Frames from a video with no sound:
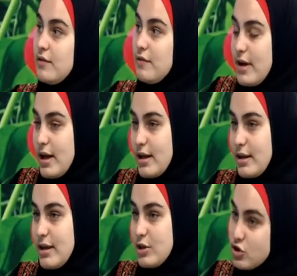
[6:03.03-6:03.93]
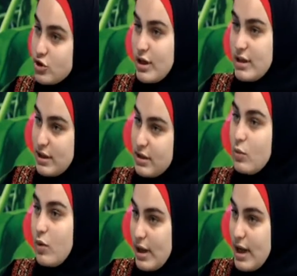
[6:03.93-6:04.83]
فيشترط
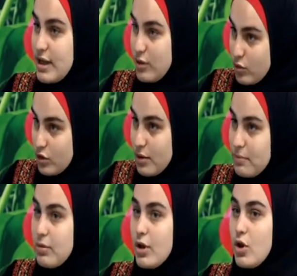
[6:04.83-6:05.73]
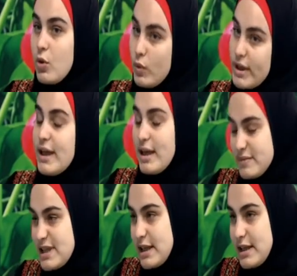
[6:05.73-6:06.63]
تنوع هاي الكتب وهي
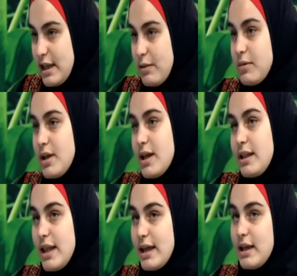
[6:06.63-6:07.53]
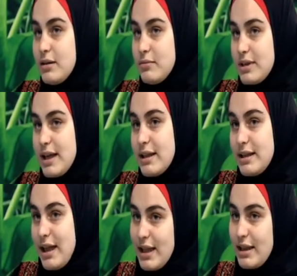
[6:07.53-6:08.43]
خمسين كتاب لكن بدك
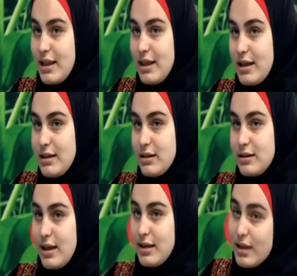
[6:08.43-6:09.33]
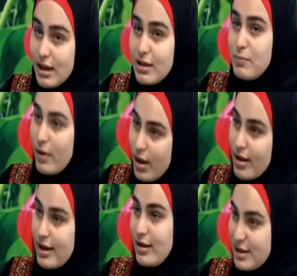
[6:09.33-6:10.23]
تتحدث عن كطالب
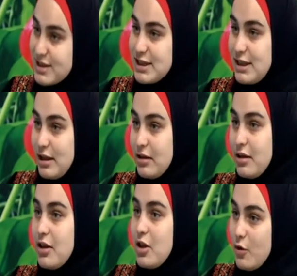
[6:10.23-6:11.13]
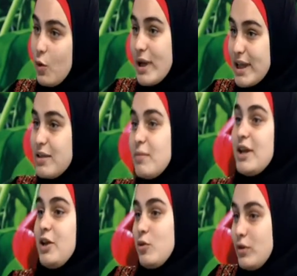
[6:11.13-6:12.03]
قارئ أصلا هو أكيد ما
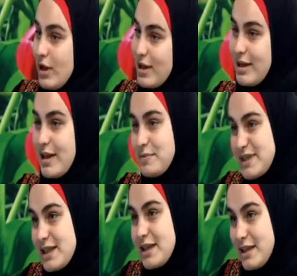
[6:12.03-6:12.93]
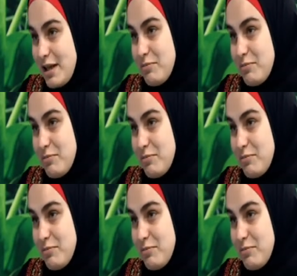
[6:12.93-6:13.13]
رح يكون قارئ خمسين كتاب